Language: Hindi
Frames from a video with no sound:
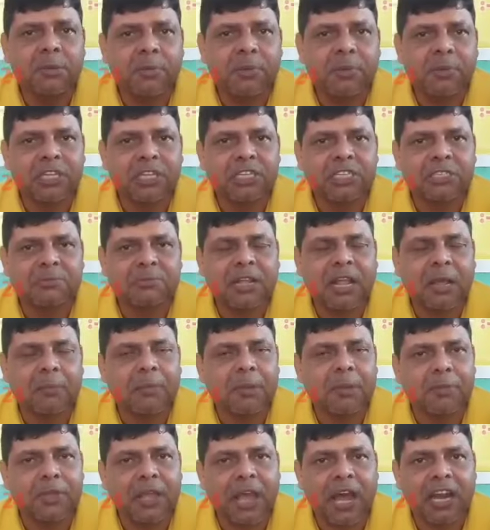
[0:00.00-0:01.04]
किसी भी
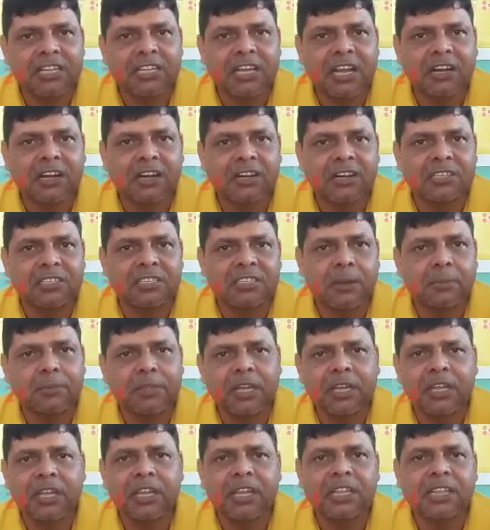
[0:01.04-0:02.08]
प्रतिस्पर्धा में बिहार झारखंड से
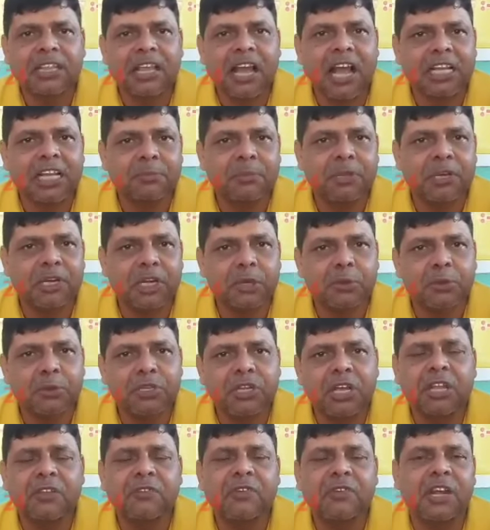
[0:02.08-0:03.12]
अब तक के इतिहास में
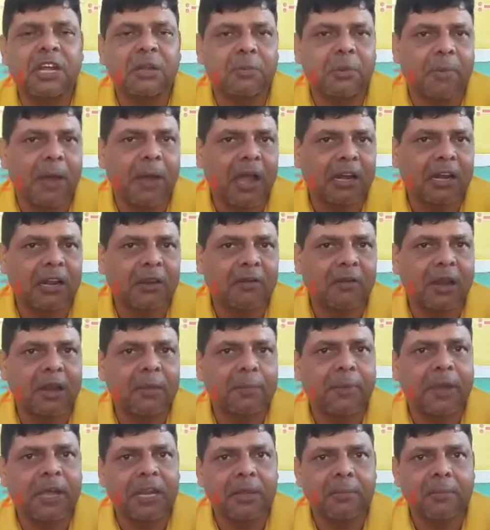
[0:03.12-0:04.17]
इंडिविजुअल इवेंट में भाग लेने
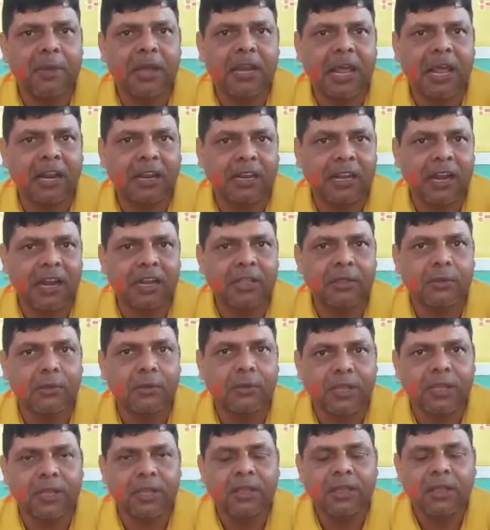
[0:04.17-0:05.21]
वाली पहली महिला खिलाड़ी
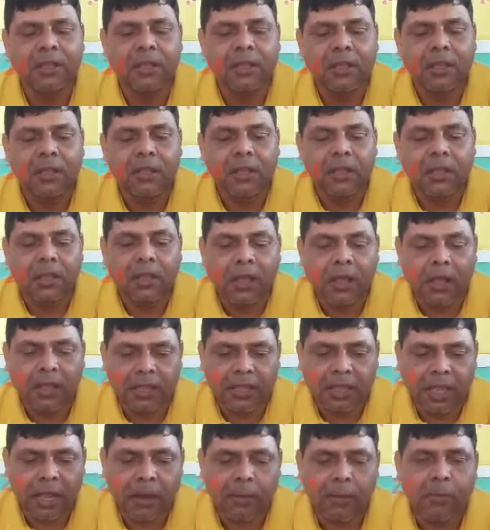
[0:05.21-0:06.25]

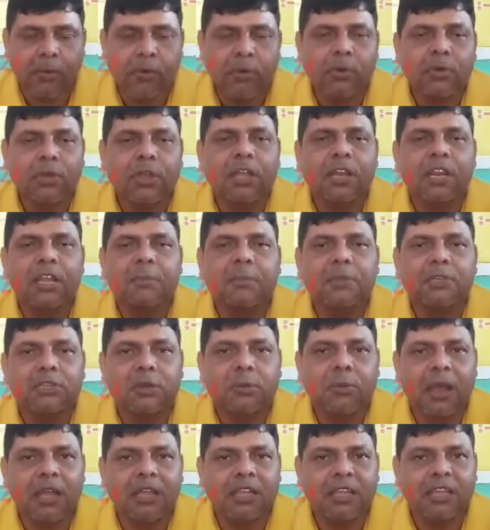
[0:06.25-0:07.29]
होगी ये हम लोगों के लिए भी
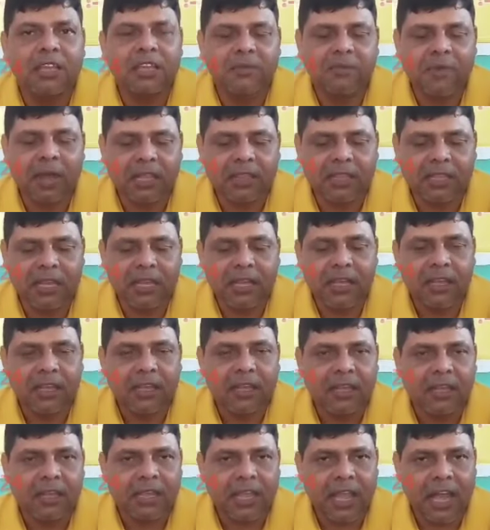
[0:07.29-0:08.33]
सौभाग्य की बात है
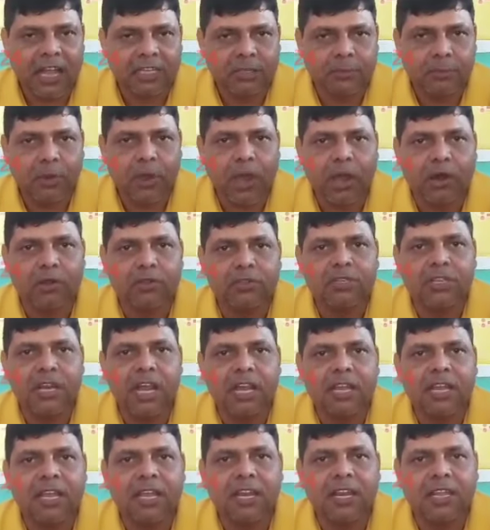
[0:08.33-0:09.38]
कि आज बोकारो
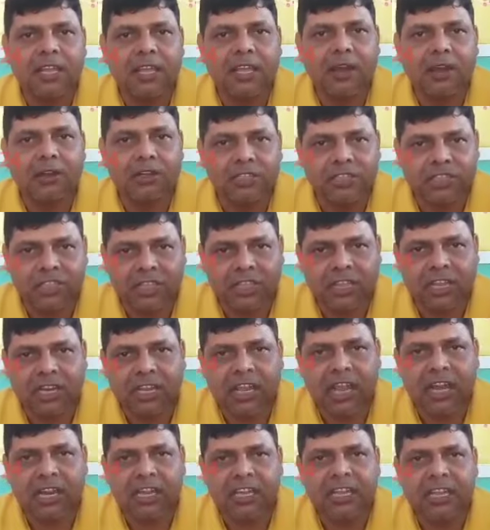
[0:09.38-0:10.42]
जिला के लिए और इस
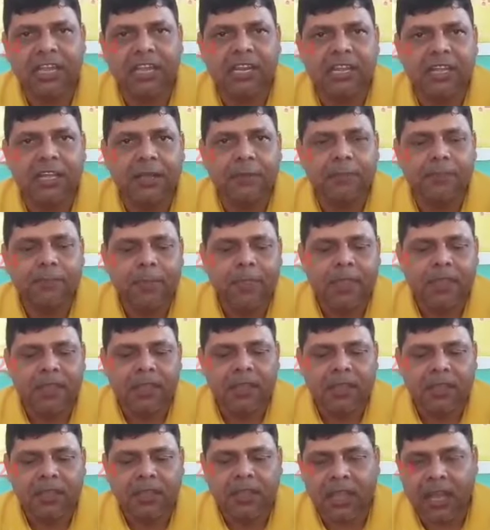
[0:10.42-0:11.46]
चंदनकारी के लिए
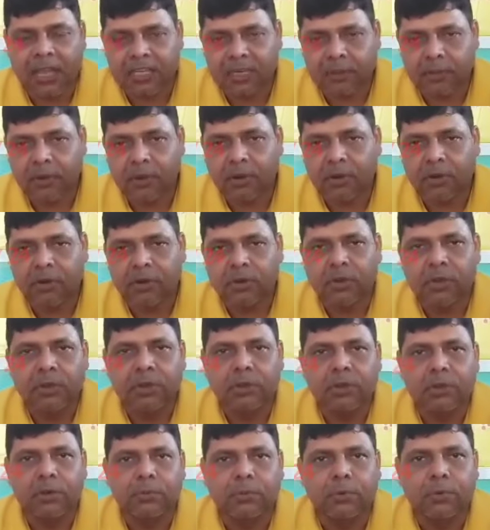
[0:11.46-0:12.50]
कि आज हम लोग
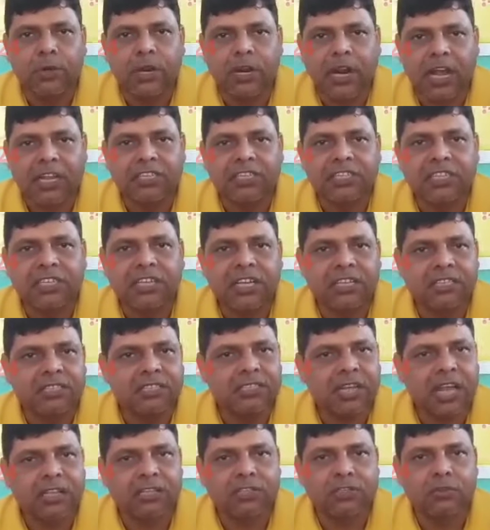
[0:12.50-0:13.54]
पूरे राज्य
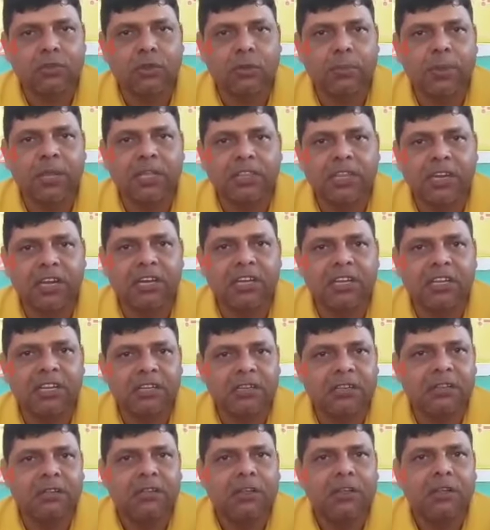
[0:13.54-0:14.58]
के सात सौ बेहतरीन
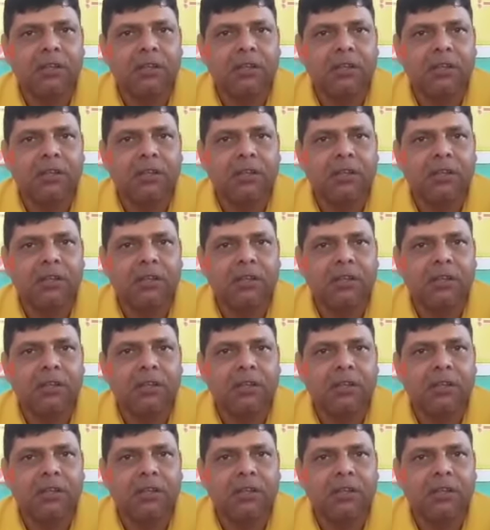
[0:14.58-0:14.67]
